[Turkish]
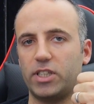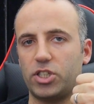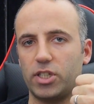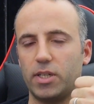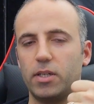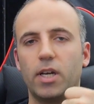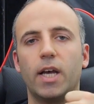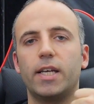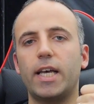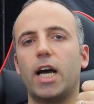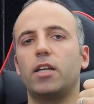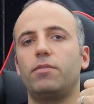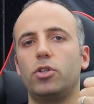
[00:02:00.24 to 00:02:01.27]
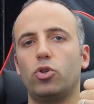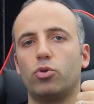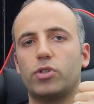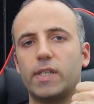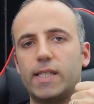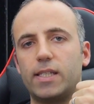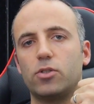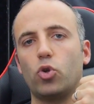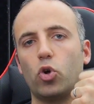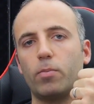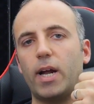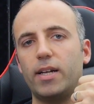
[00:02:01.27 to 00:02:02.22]
işidir. Yani Windows'ta siz
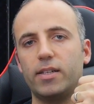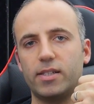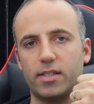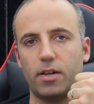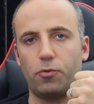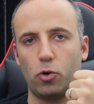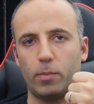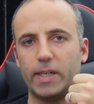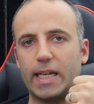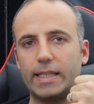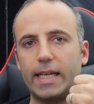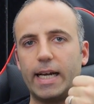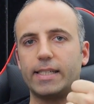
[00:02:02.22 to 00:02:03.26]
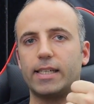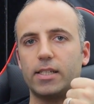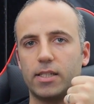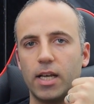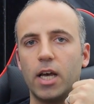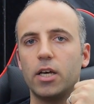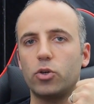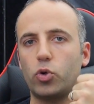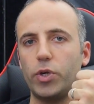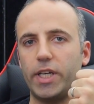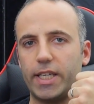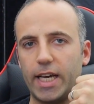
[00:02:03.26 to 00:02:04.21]
normal hızda format at derseniz
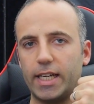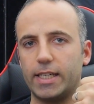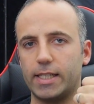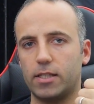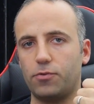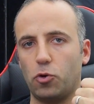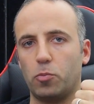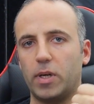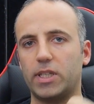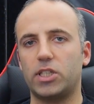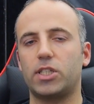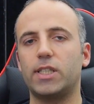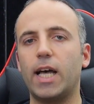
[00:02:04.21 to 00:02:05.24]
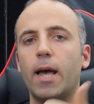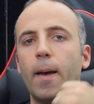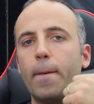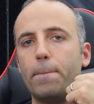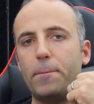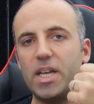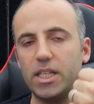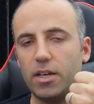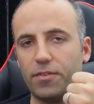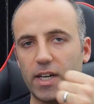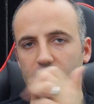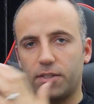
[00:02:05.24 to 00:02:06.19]
quick yani hızlı format dışında bir
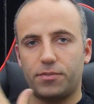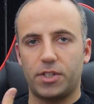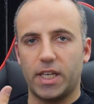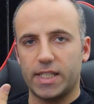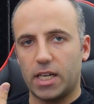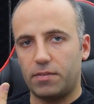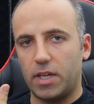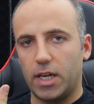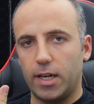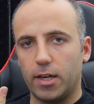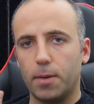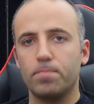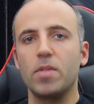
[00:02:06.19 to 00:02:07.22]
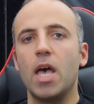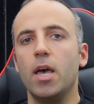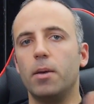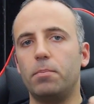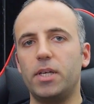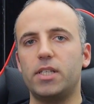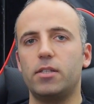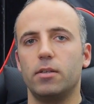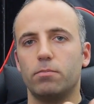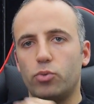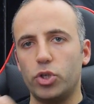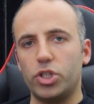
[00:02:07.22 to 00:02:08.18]
defa sıfır yazar verilere. Biz
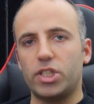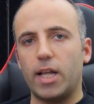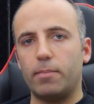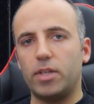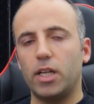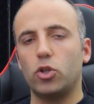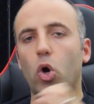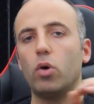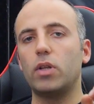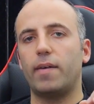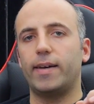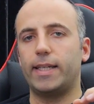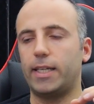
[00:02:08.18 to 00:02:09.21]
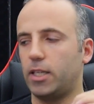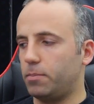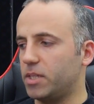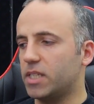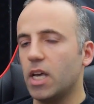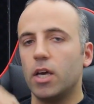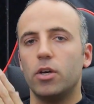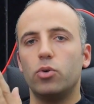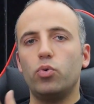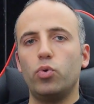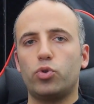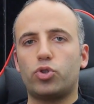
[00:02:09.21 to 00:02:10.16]
bu işlemde low level dediğimiz
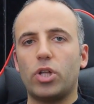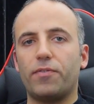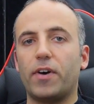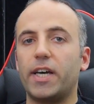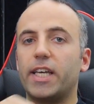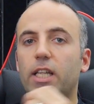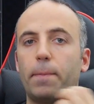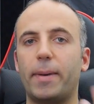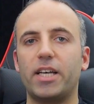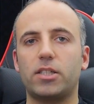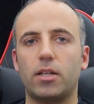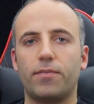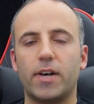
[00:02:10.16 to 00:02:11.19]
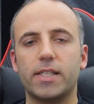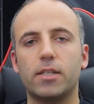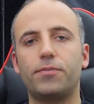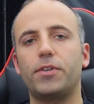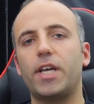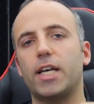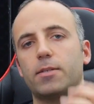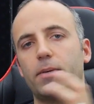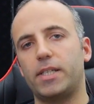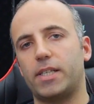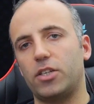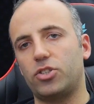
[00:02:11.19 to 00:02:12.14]
3 defa ya da 5 defa sıfır
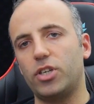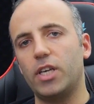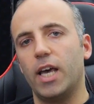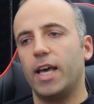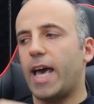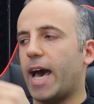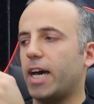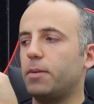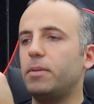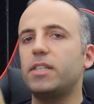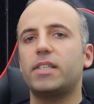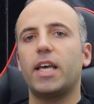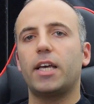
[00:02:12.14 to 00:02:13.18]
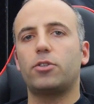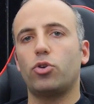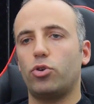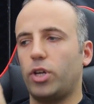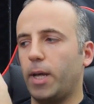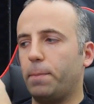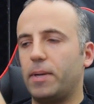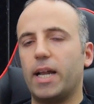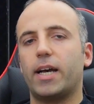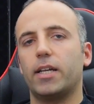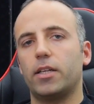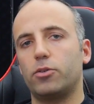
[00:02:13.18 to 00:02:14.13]
yazmayı seçtik. Her bir sektörüne
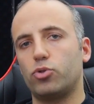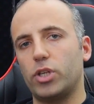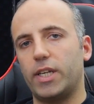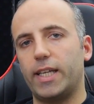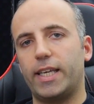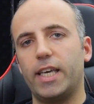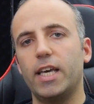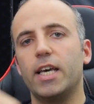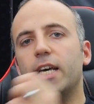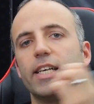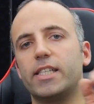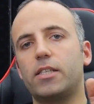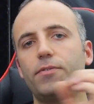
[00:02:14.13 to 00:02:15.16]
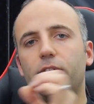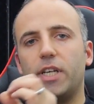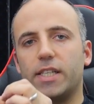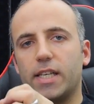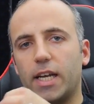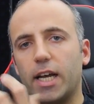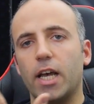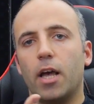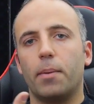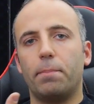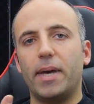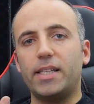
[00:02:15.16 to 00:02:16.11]
plakaların üzerindeki sıfır yazarak
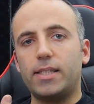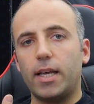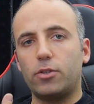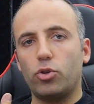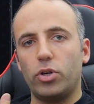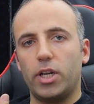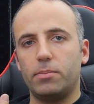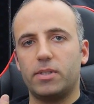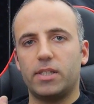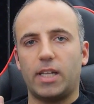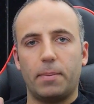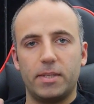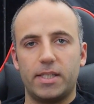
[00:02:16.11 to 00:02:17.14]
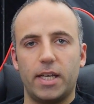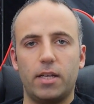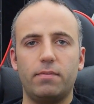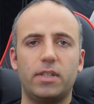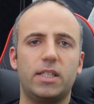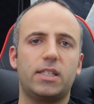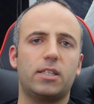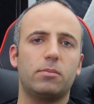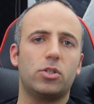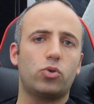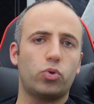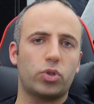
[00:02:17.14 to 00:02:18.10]
bet sektörlerimizi temizleyelim ve
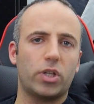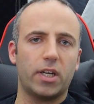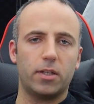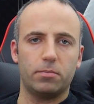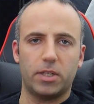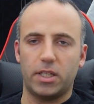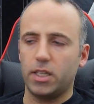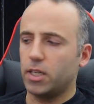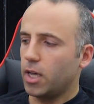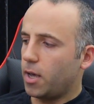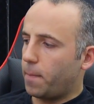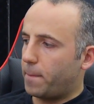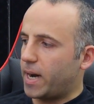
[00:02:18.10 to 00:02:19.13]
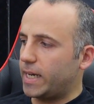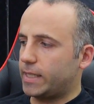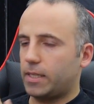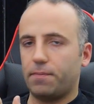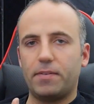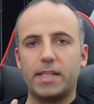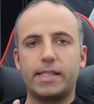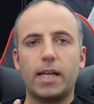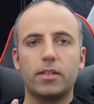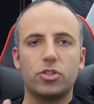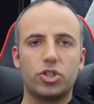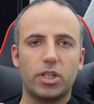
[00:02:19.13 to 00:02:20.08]
diskimizi kurtaralım dedik. Maalesef
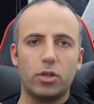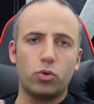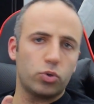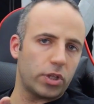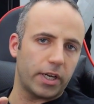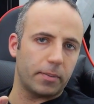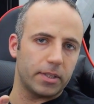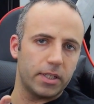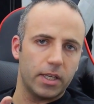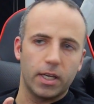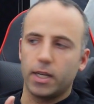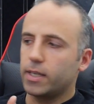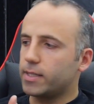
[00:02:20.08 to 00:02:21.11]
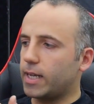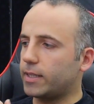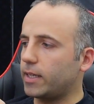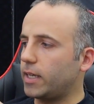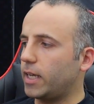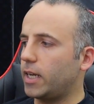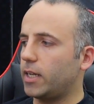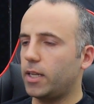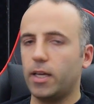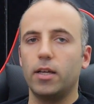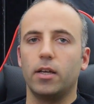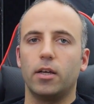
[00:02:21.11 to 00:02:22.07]
Western Digital'i kurtaramadık. Zaten
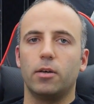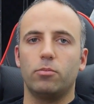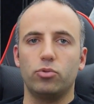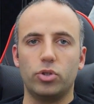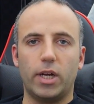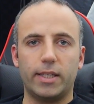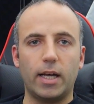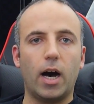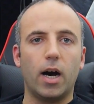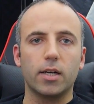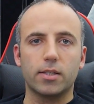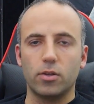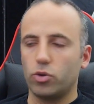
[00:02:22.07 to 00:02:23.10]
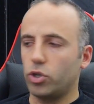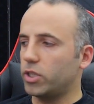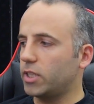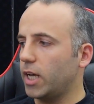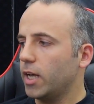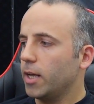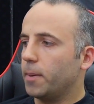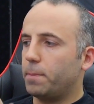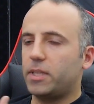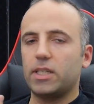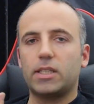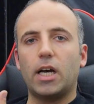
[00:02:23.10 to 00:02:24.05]
genelde Bunlar da arıza oranında
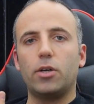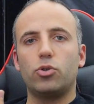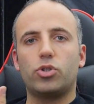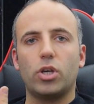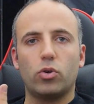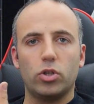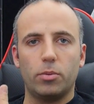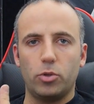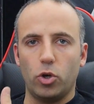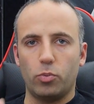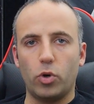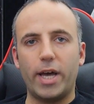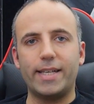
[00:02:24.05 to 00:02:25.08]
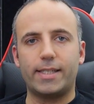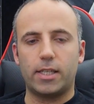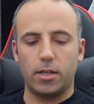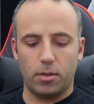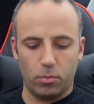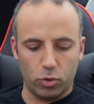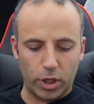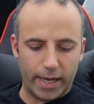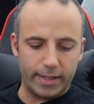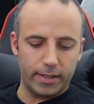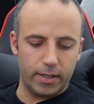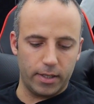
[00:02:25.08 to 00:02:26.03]
bir tık daha yüksek olabiliyor bu eski
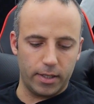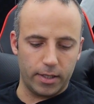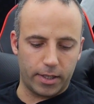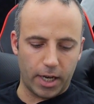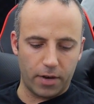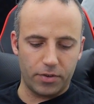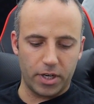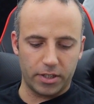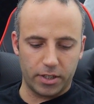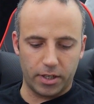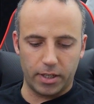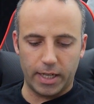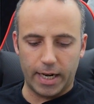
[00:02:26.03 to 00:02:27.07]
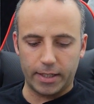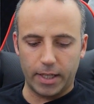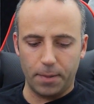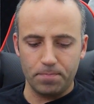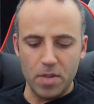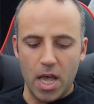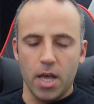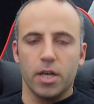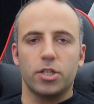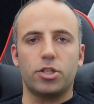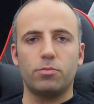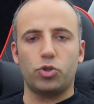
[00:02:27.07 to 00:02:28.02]
model e, Caviar Green'lerde.
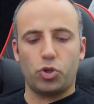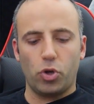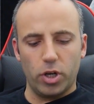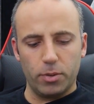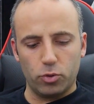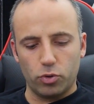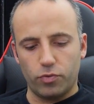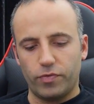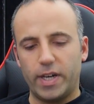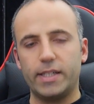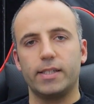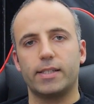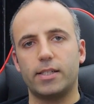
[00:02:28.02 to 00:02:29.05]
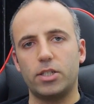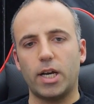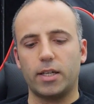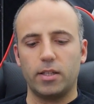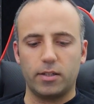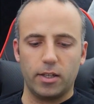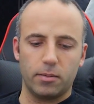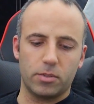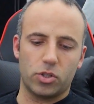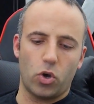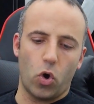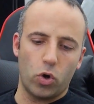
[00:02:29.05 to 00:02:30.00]
Şimdi şöyle bir durum var.
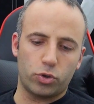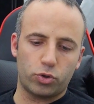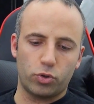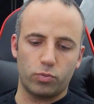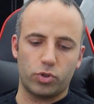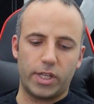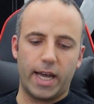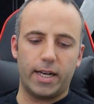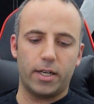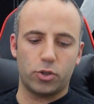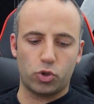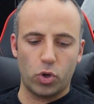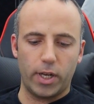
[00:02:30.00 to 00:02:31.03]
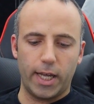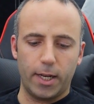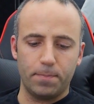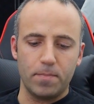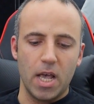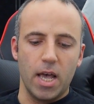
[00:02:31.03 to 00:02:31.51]
Sıcaklıklarımızı ölçtüğümüz değerleri söyleyelim.